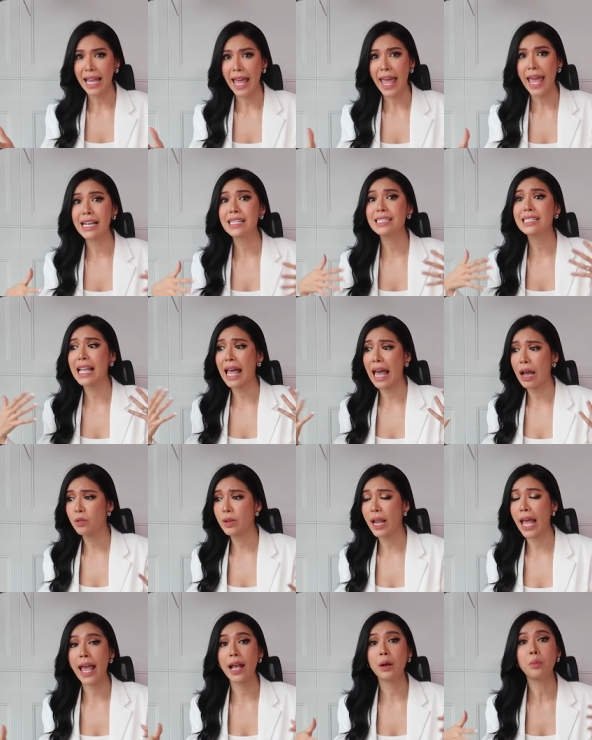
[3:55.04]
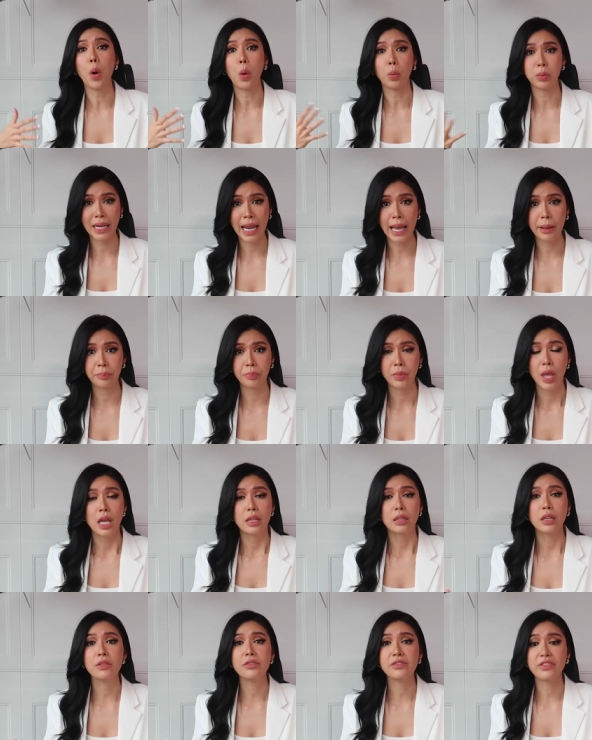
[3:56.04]
tháng 6 tháng một năm
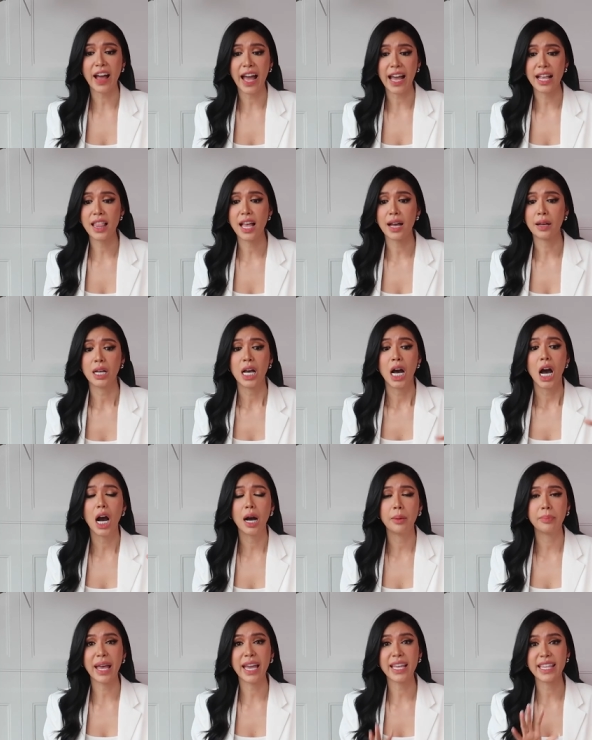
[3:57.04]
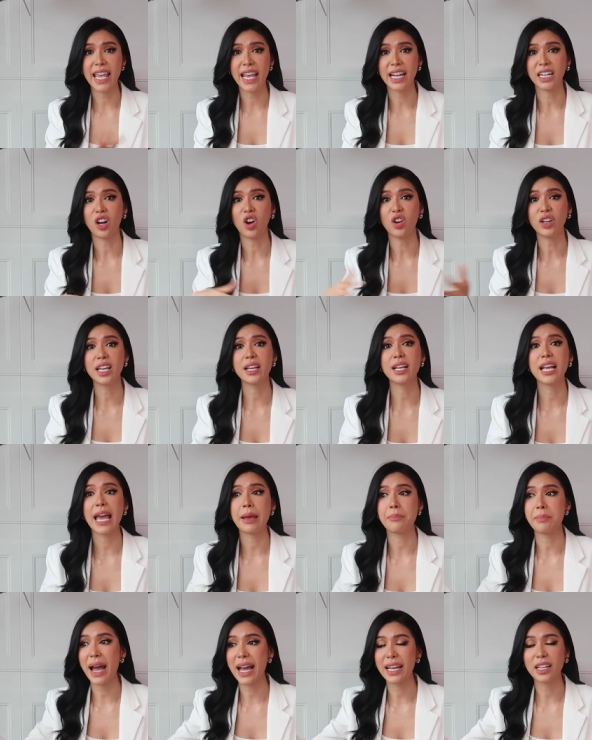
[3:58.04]
chứ không phải là hôm nay nhàn rỗi cái
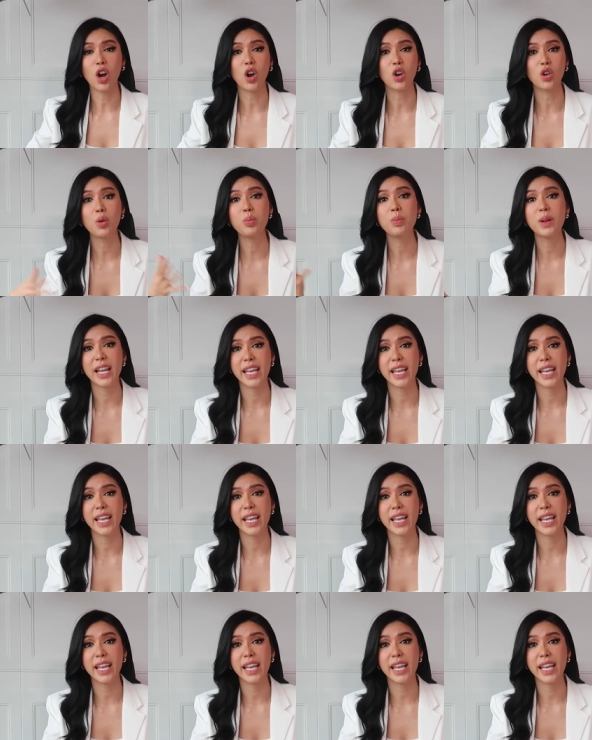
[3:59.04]
ngày mai đòi rút